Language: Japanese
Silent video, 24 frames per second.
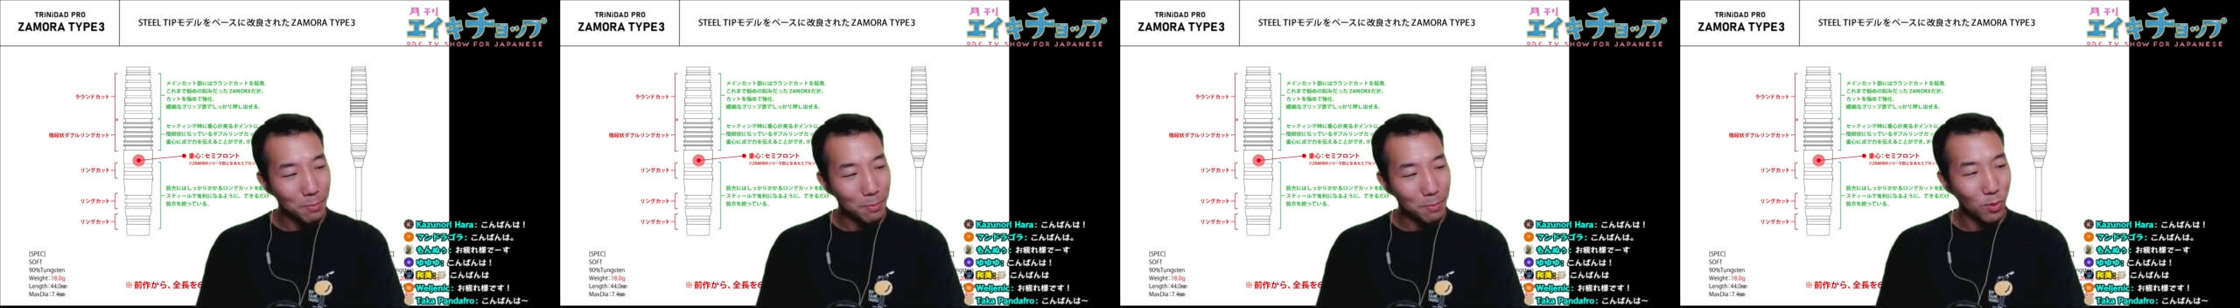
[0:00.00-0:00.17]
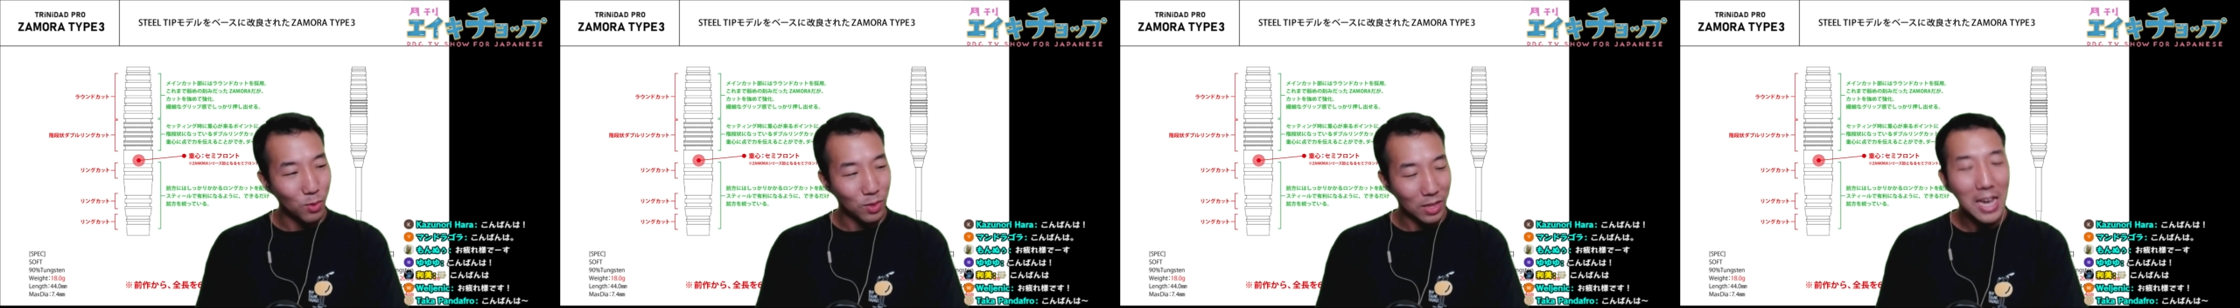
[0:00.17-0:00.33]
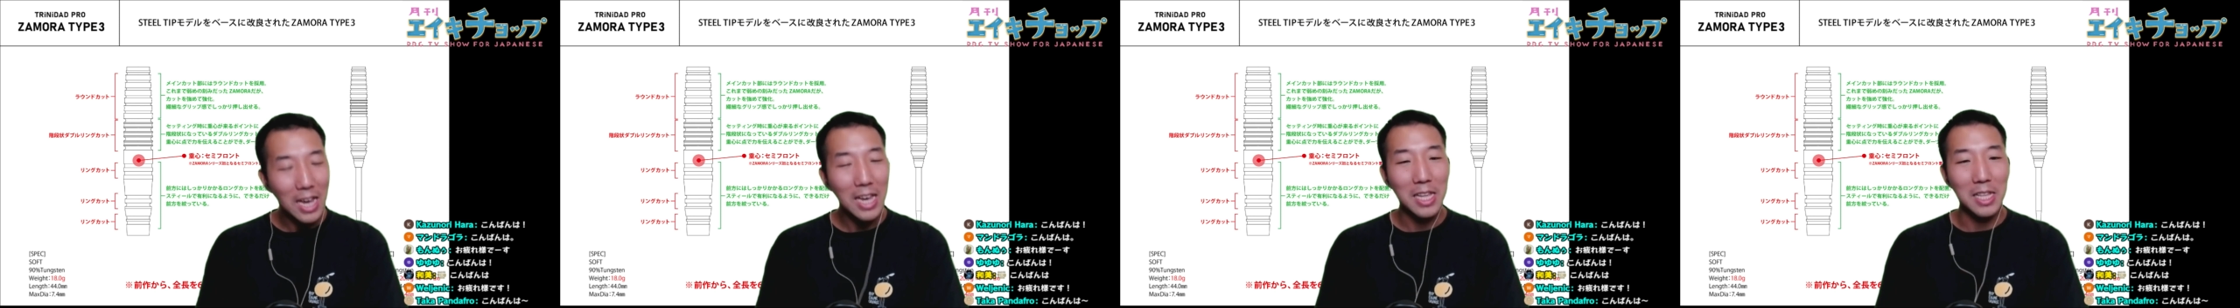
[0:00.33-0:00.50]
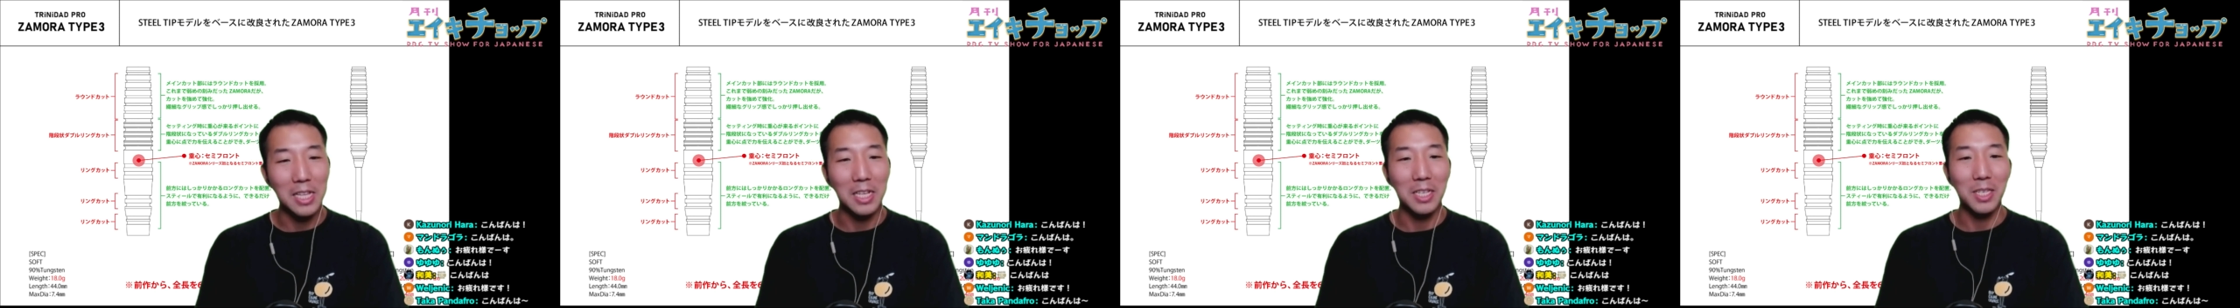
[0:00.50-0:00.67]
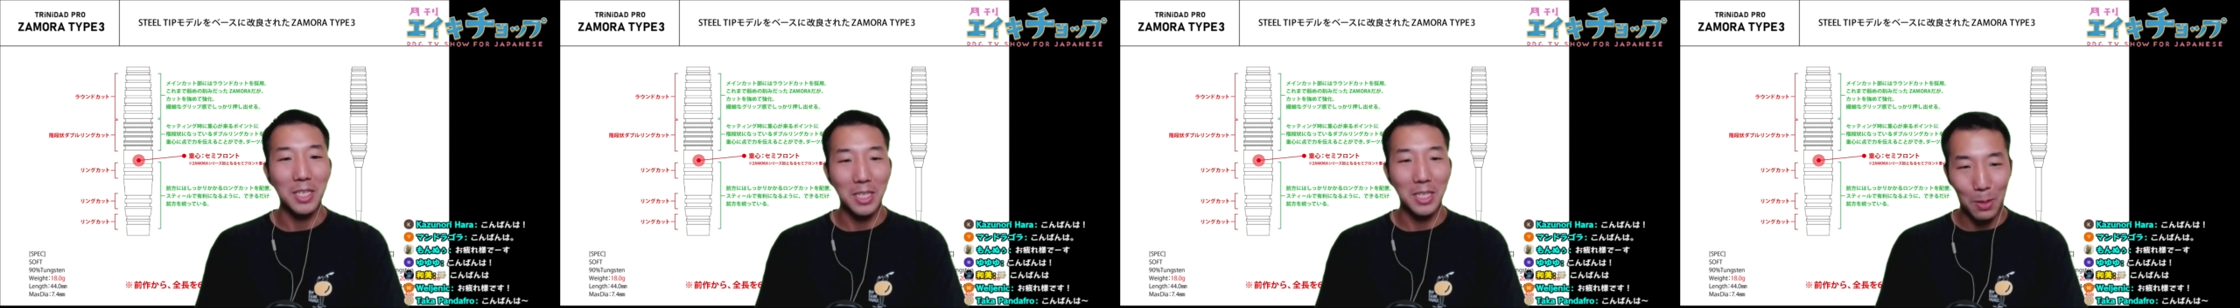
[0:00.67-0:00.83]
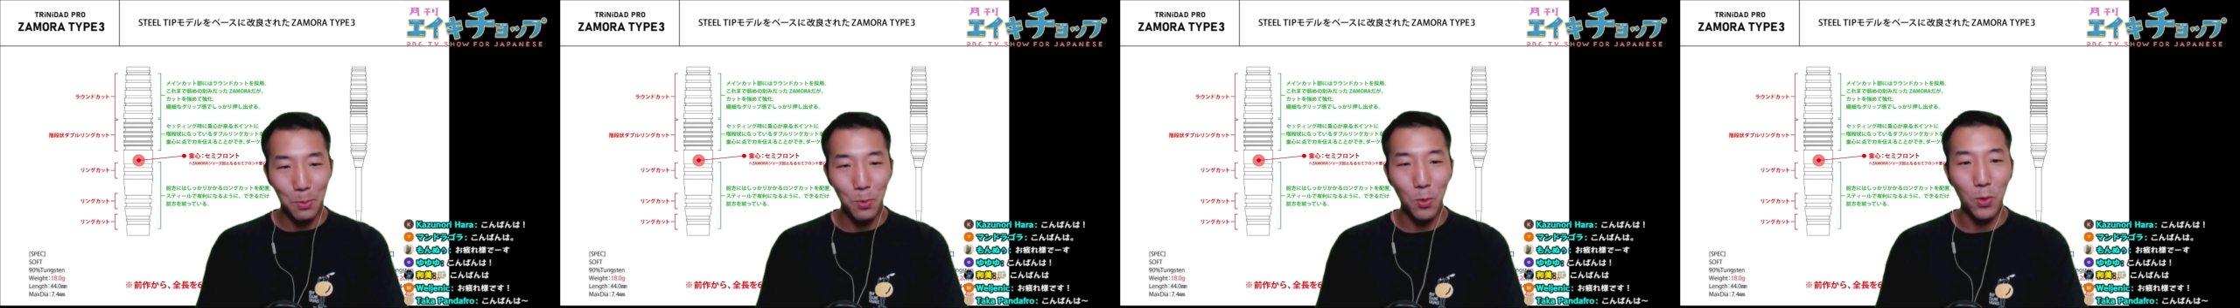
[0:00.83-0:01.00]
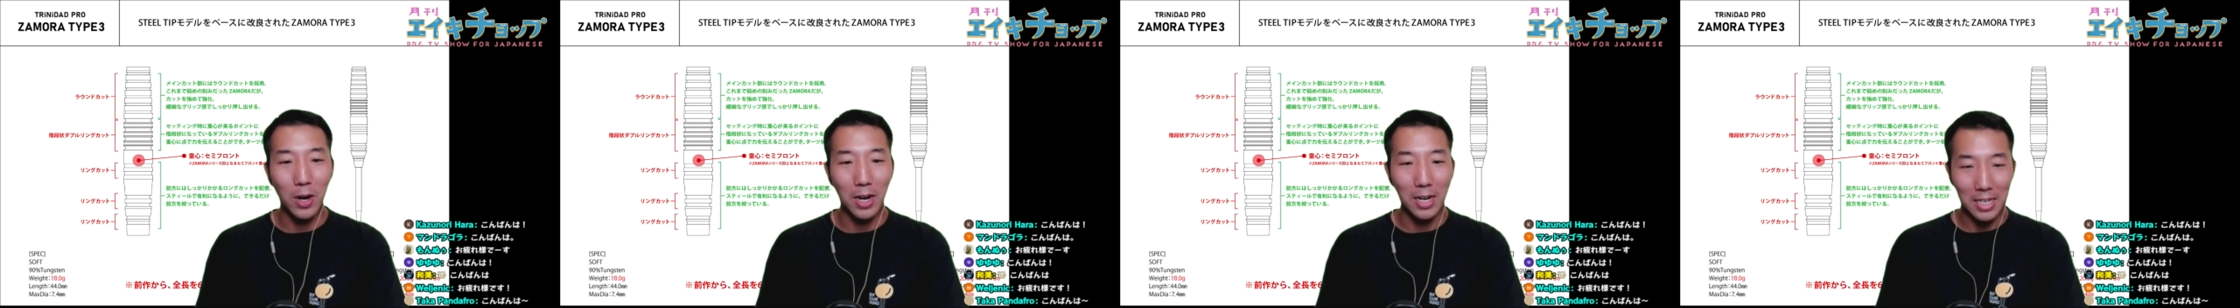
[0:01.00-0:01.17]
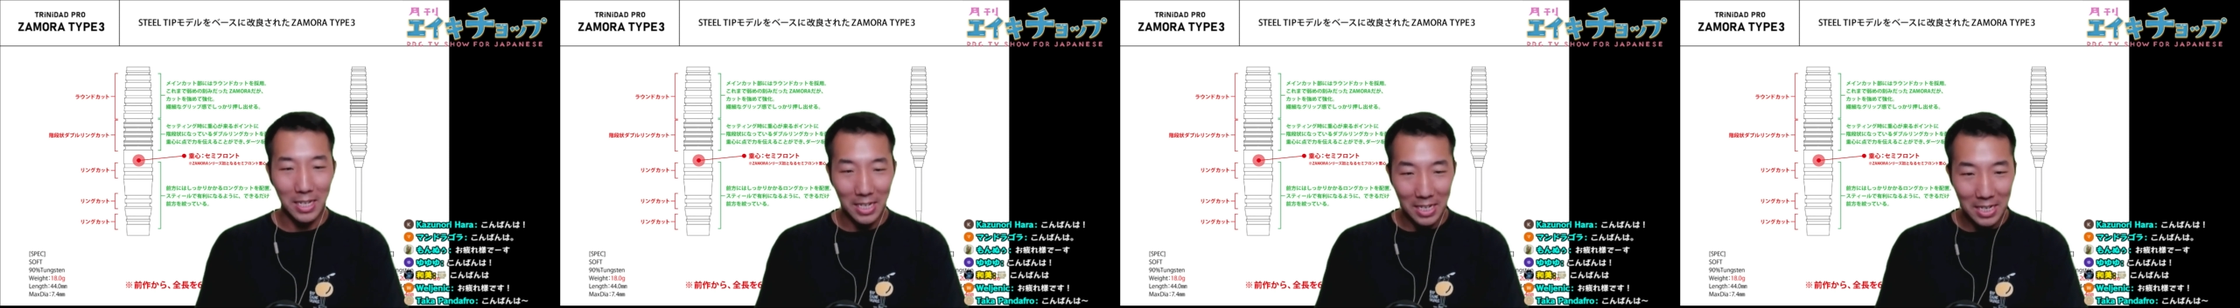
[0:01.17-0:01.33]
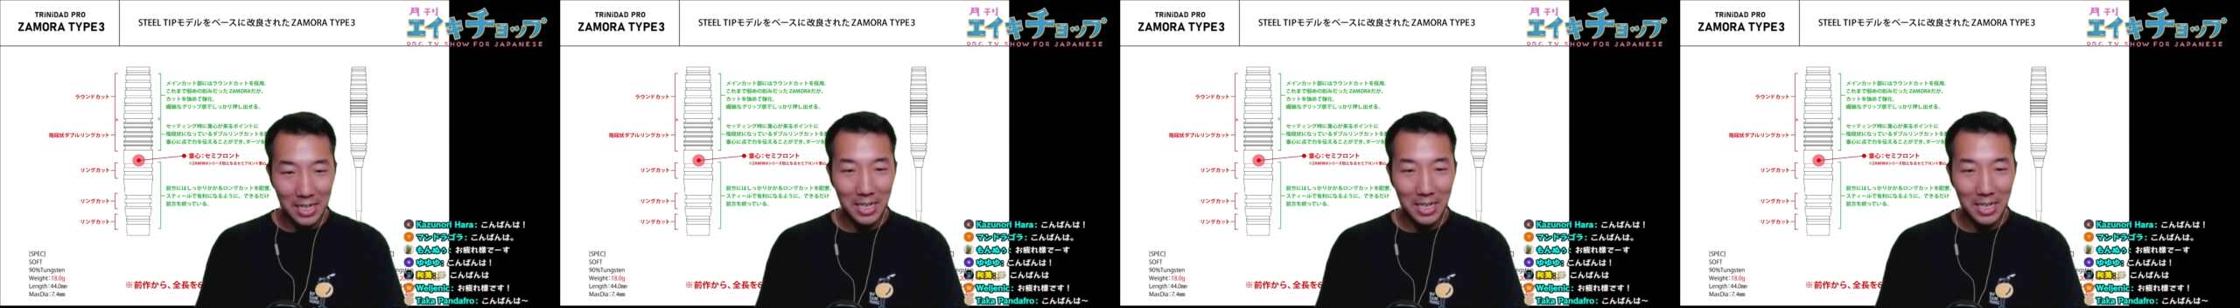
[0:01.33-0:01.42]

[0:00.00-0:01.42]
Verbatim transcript: もうないですサモラに